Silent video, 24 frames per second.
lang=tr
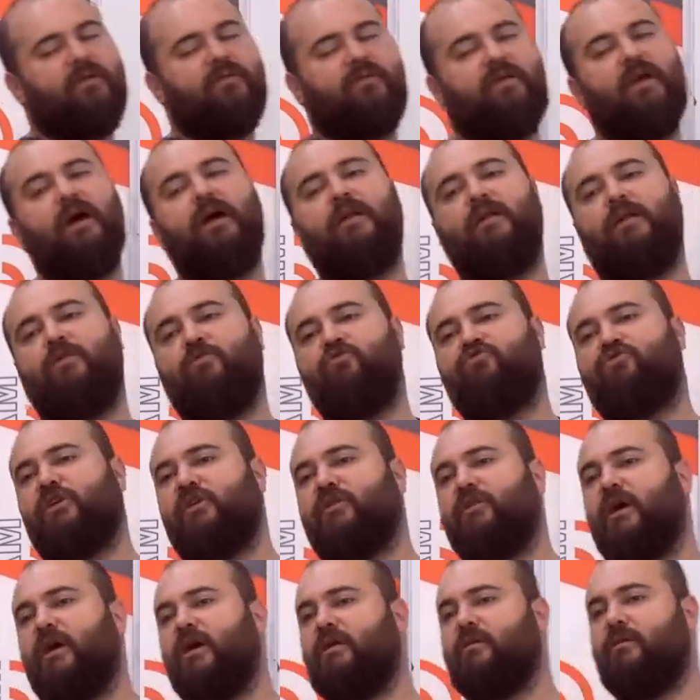diğerlerinin
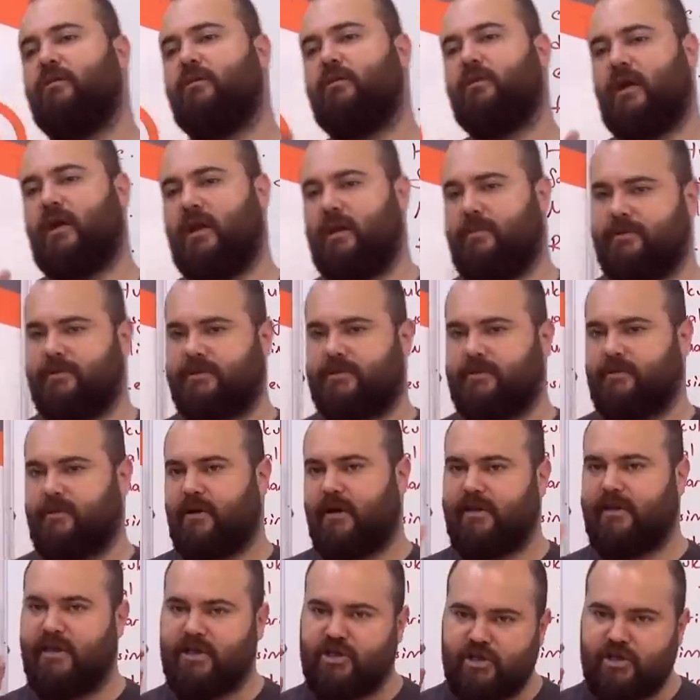üzerinden gelebilir.
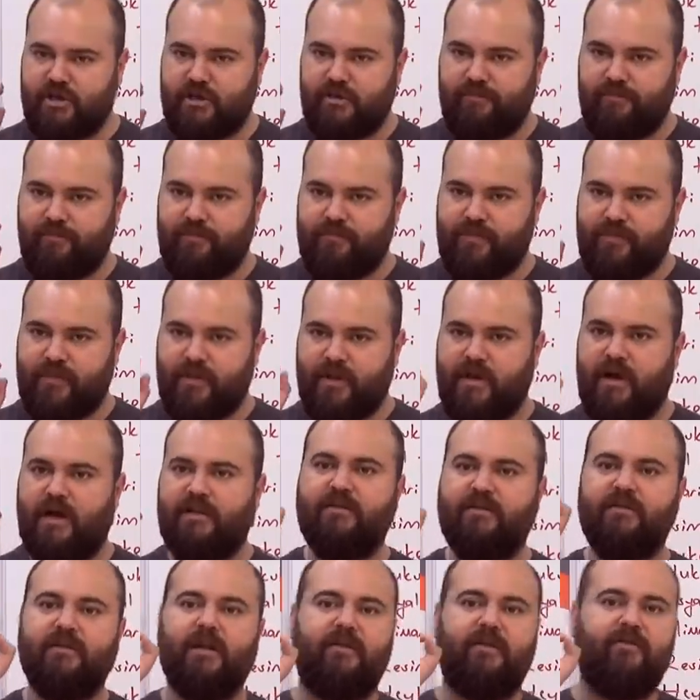Anlaştık
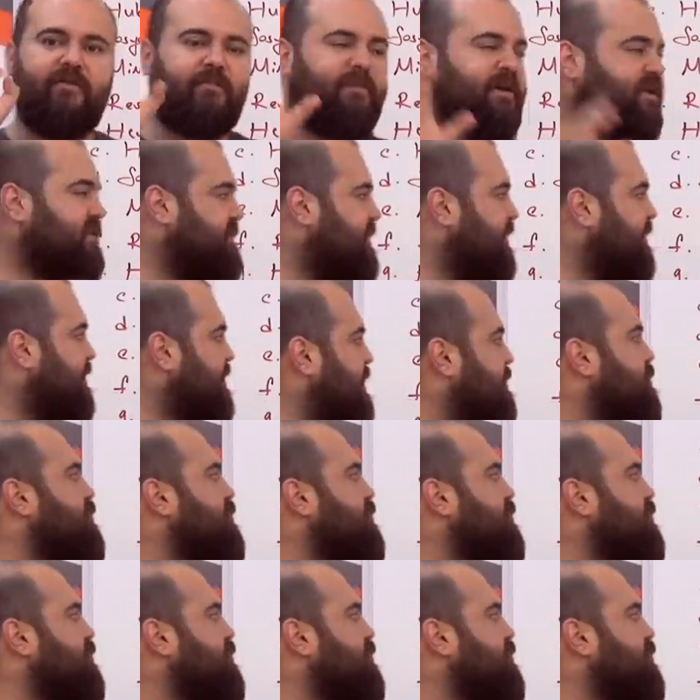Kadınlar ve meslekler